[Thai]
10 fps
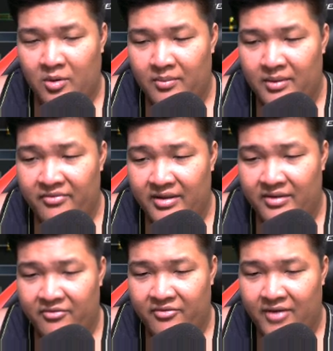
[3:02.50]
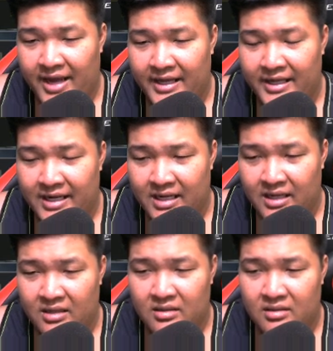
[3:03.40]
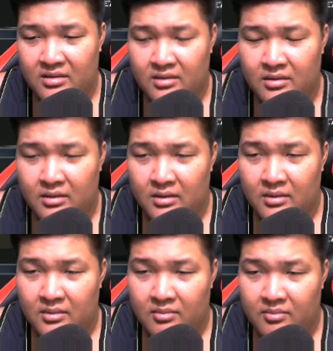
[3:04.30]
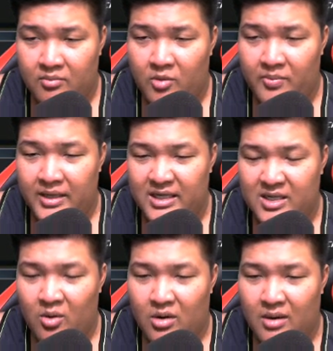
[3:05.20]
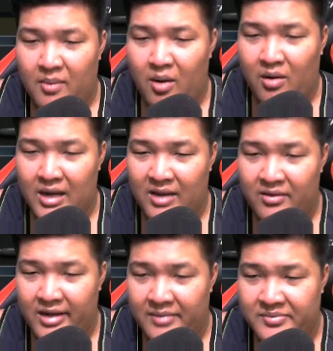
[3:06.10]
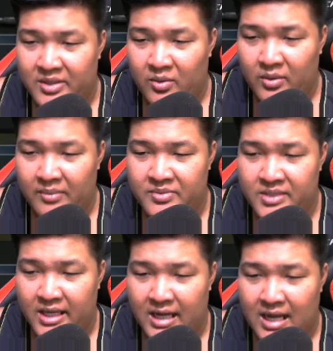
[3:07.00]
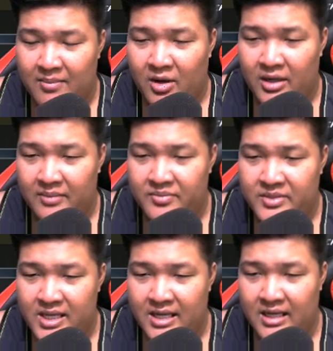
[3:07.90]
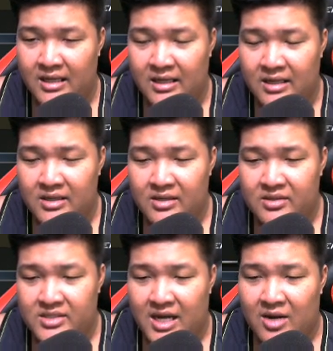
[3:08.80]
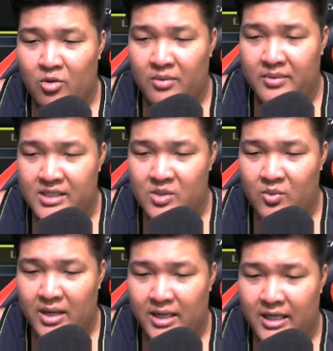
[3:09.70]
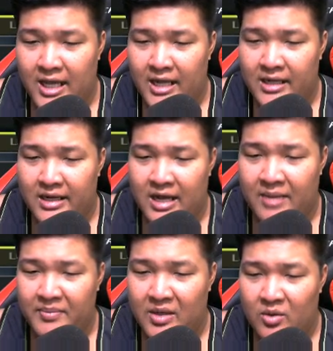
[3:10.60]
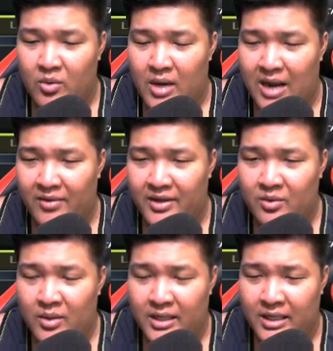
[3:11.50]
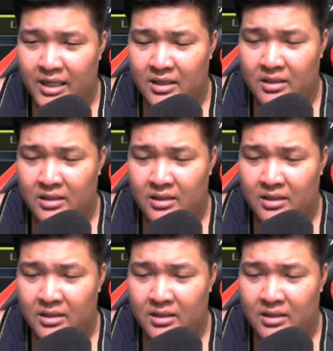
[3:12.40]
ผมเอฟเฟกไฟนะฮะ บวกบีน่าจะ 6 กระบอกแล้วนะครับสโนี่คาร์บอนเอ็มสี่จากกัวีเอชวันเอ็กนะครับ มีคู่ขาวให้ด้วยนะ